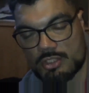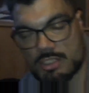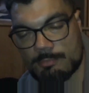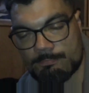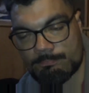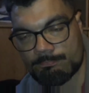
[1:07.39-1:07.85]

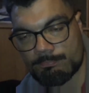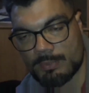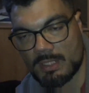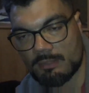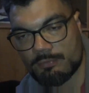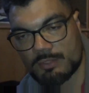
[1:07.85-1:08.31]
j'ai
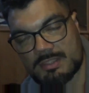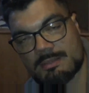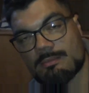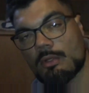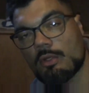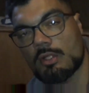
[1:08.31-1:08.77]
pas
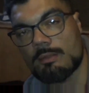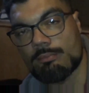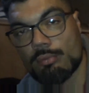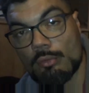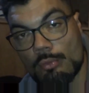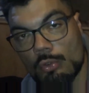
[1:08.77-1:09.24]
forcément les
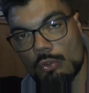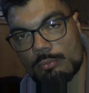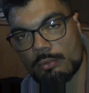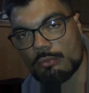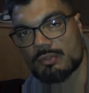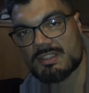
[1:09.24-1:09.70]
bons mots
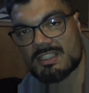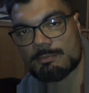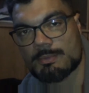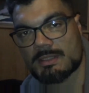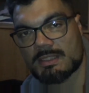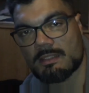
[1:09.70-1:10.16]
pour vous
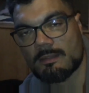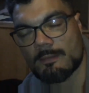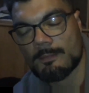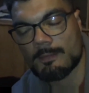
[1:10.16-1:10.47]
expliquer.